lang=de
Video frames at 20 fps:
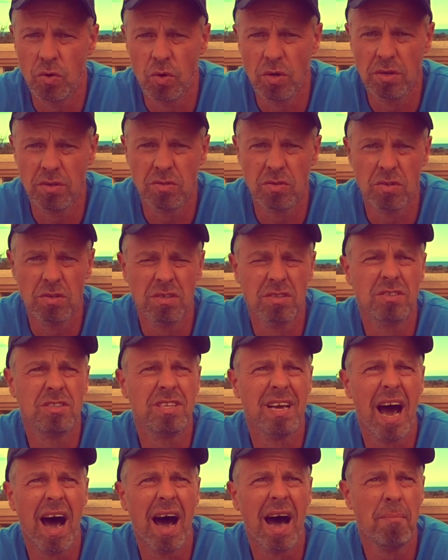und, und
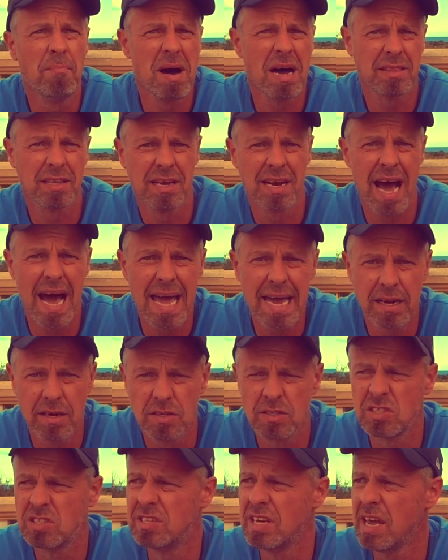ja, mach dein
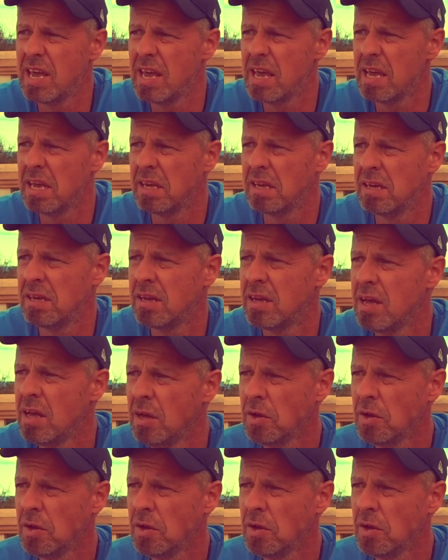eigenes Ding,